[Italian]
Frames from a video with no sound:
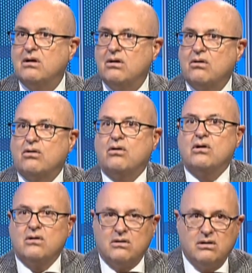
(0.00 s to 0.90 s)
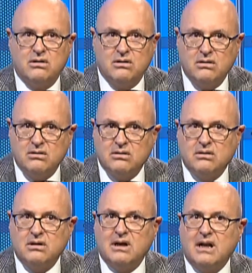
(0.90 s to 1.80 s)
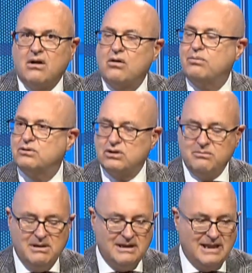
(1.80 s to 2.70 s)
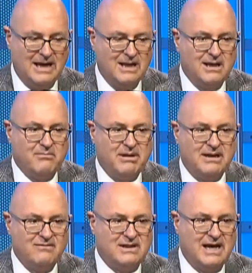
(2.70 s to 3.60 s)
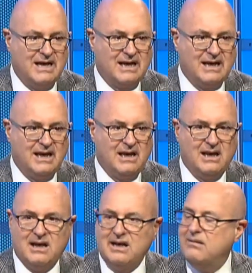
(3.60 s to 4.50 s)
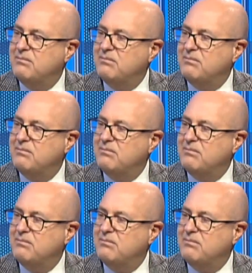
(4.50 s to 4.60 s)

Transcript: loro, eh, eh, nella loro possibilità per evitare che le